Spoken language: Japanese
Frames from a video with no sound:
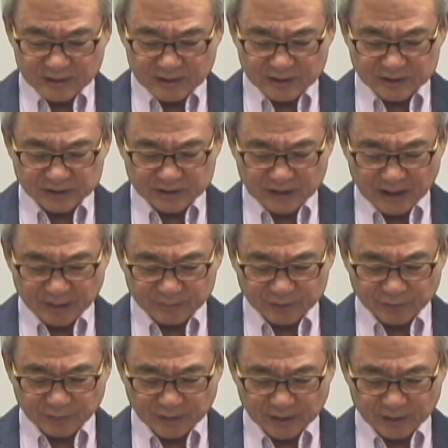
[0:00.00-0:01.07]
決して闇
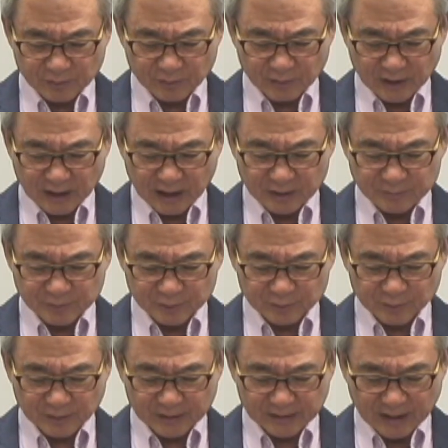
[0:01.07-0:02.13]
の中を歩むこ
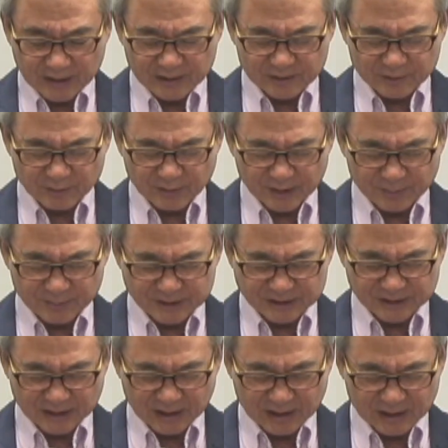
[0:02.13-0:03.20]
とがないと言われま
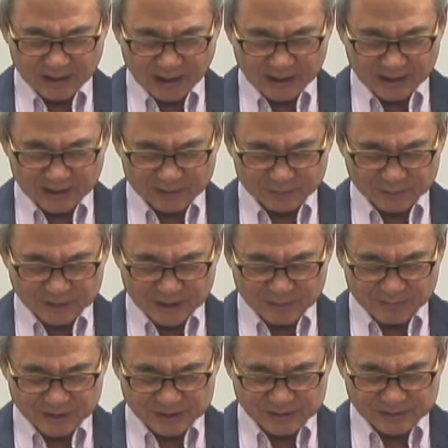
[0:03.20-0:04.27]
したありがとうござ
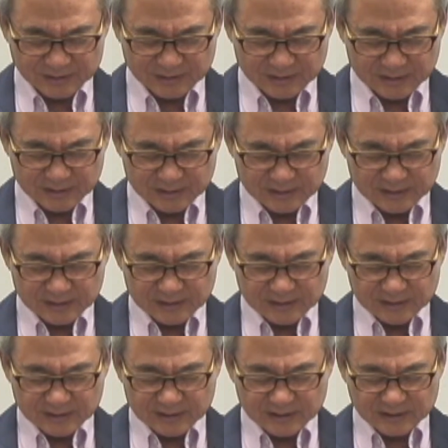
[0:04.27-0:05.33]
います
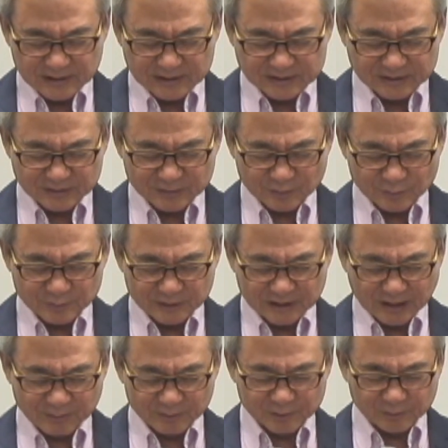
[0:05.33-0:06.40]
イエスを見
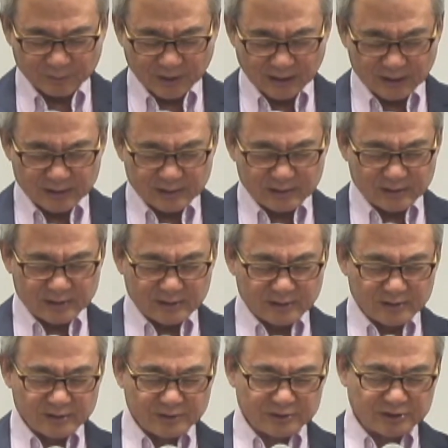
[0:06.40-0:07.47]
た者は
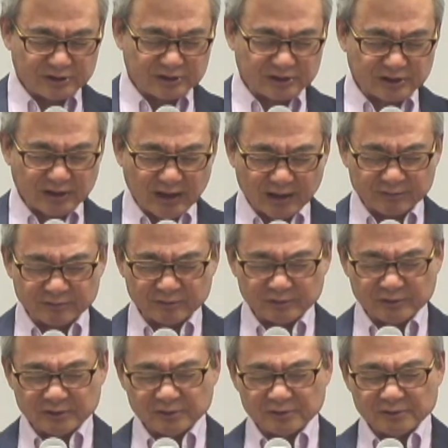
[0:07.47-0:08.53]
父なる
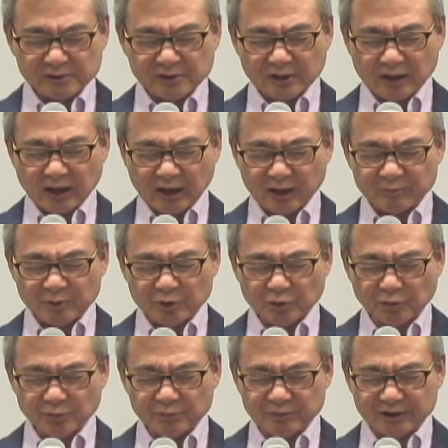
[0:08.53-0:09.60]
神
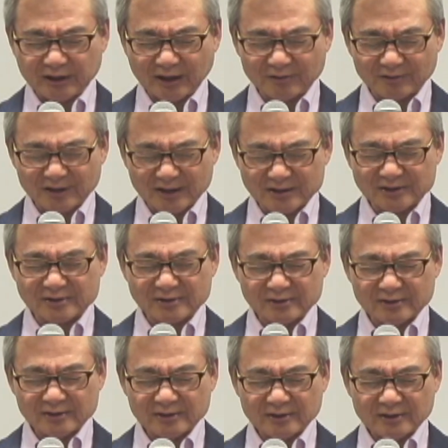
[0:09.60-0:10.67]
を見たのです
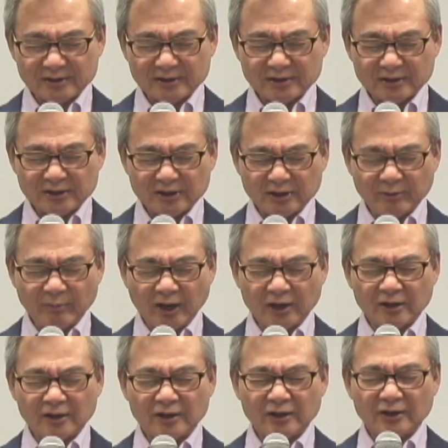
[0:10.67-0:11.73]
今
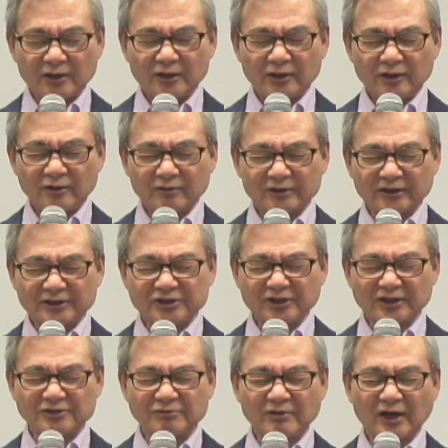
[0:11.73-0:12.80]
私
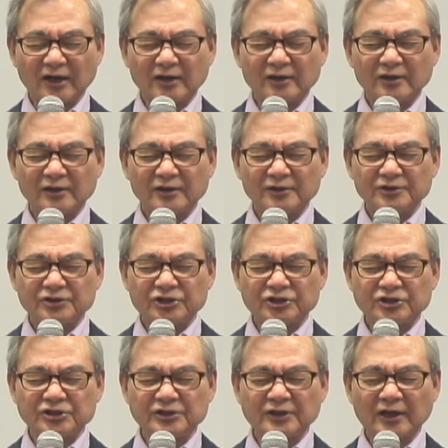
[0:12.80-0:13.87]
たちは
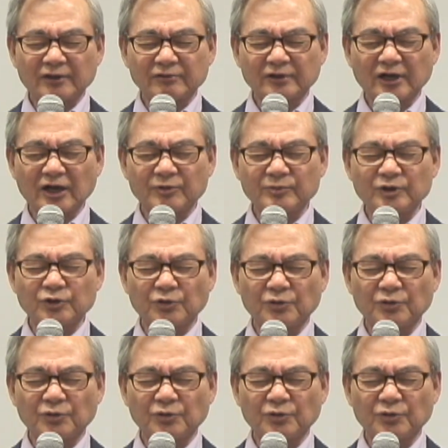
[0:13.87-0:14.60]
父なる神